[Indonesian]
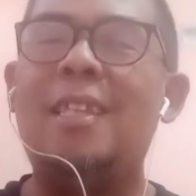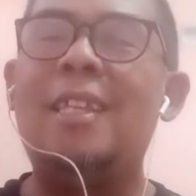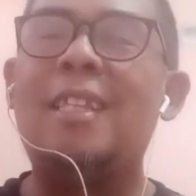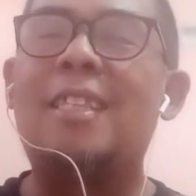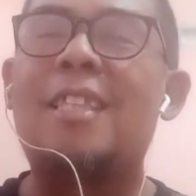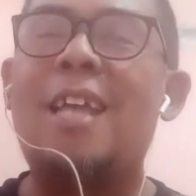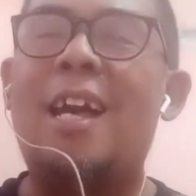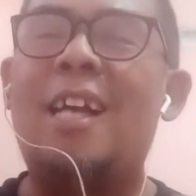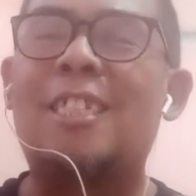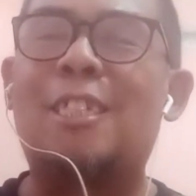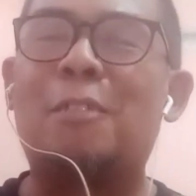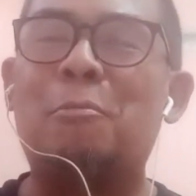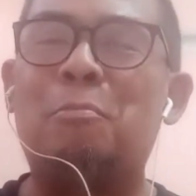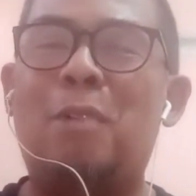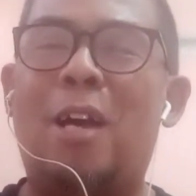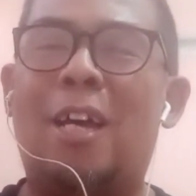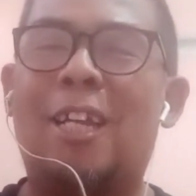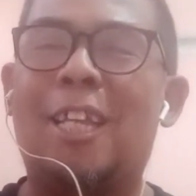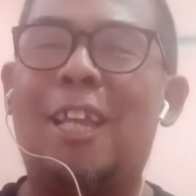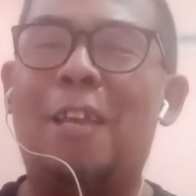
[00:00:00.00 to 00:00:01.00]
kita
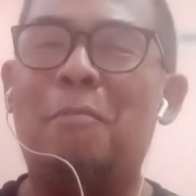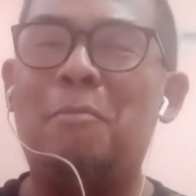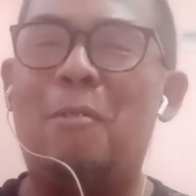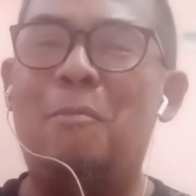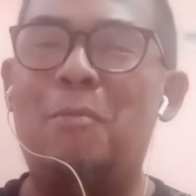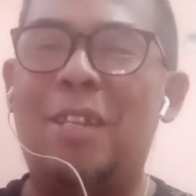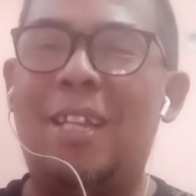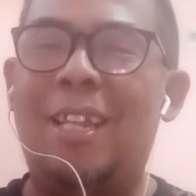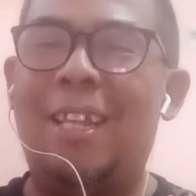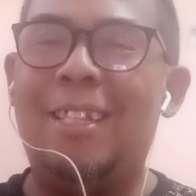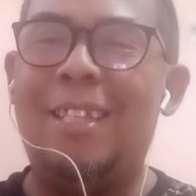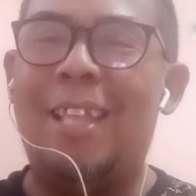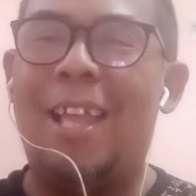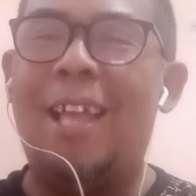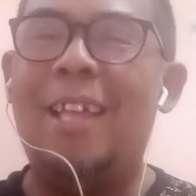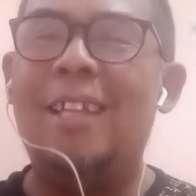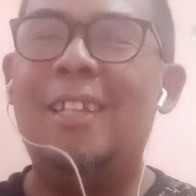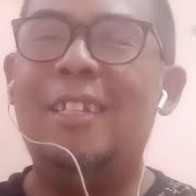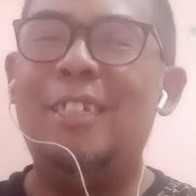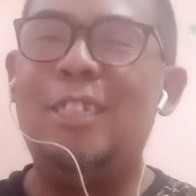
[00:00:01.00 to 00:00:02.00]
sebagai
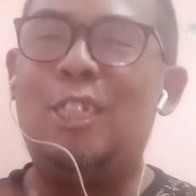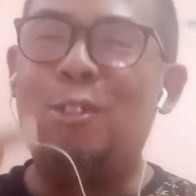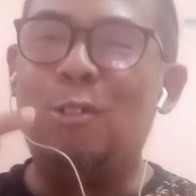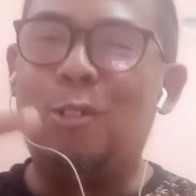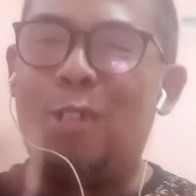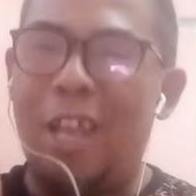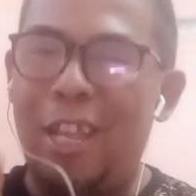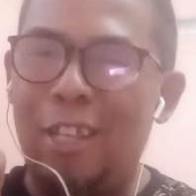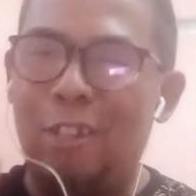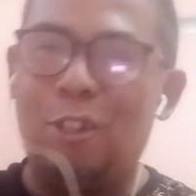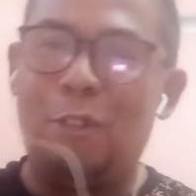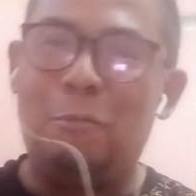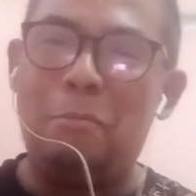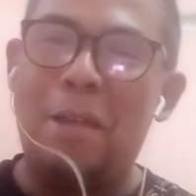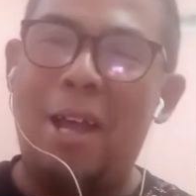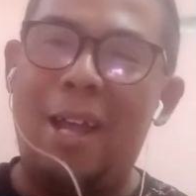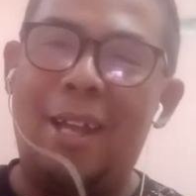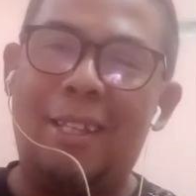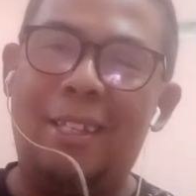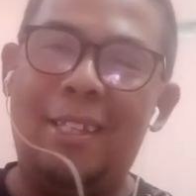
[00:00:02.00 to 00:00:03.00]
pemiliknya juga ikut
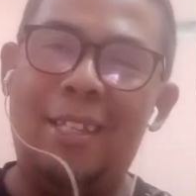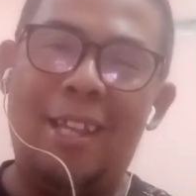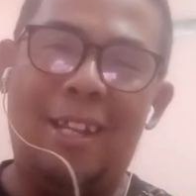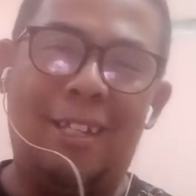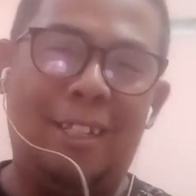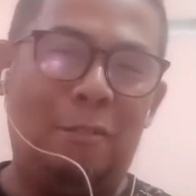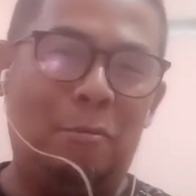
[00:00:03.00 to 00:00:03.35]
bahagia,